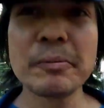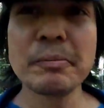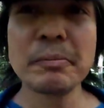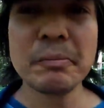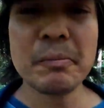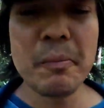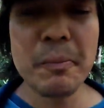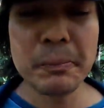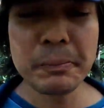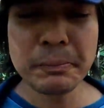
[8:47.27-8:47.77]

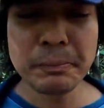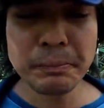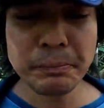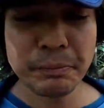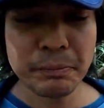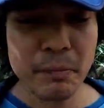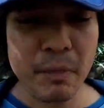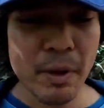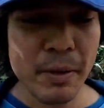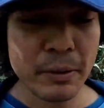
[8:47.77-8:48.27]

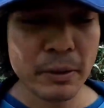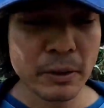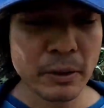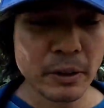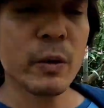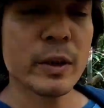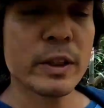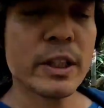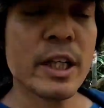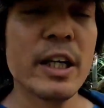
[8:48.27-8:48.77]
うん、
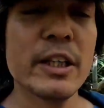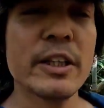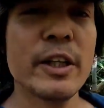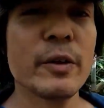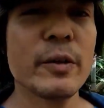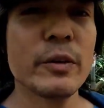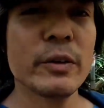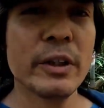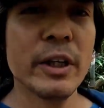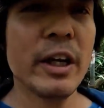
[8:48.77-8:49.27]
これ疲れて
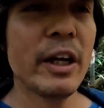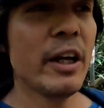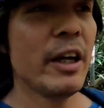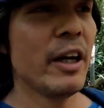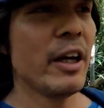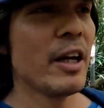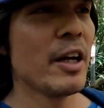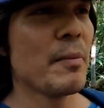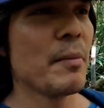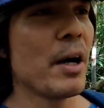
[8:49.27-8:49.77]
るん
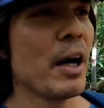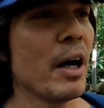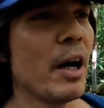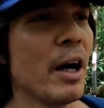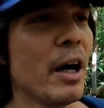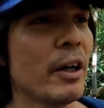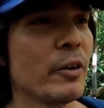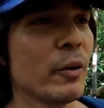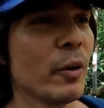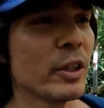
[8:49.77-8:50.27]
で
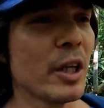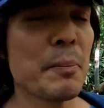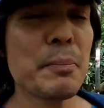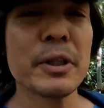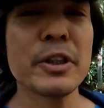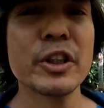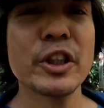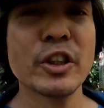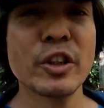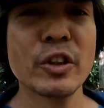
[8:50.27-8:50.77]
まああの
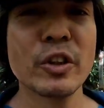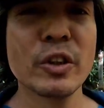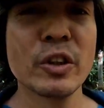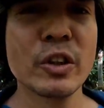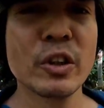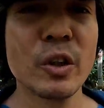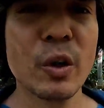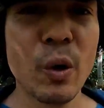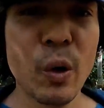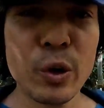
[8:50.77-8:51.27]
タンパク質
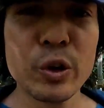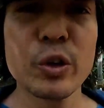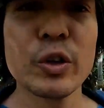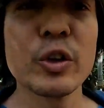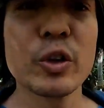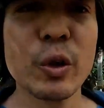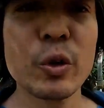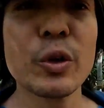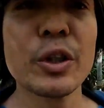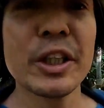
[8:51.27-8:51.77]
補給
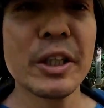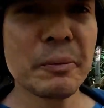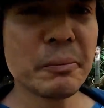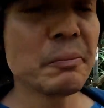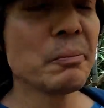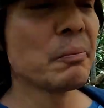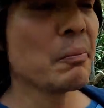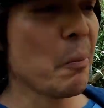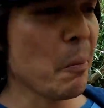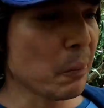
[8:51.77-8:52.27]
にちょうどいい、うん、
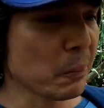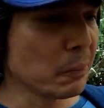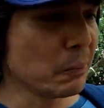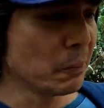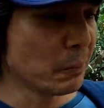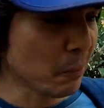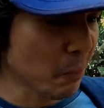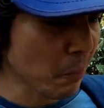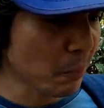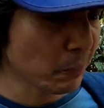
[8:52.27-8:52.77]

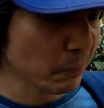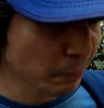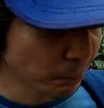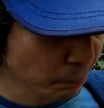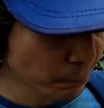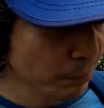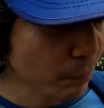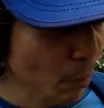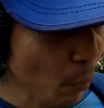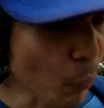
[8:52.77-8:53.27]

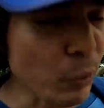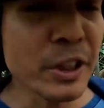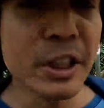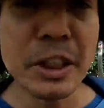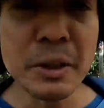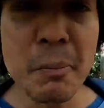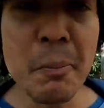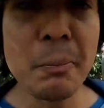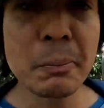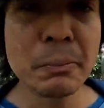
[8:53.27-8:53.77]
美味し
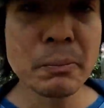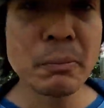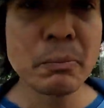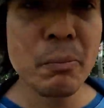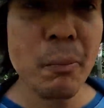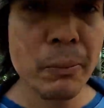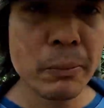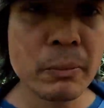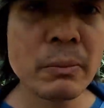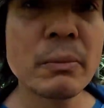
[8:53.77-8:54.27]
い
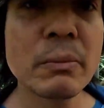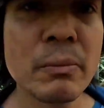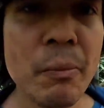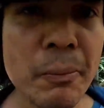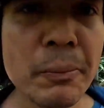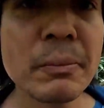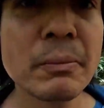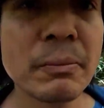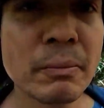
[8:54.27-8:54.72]
美味しい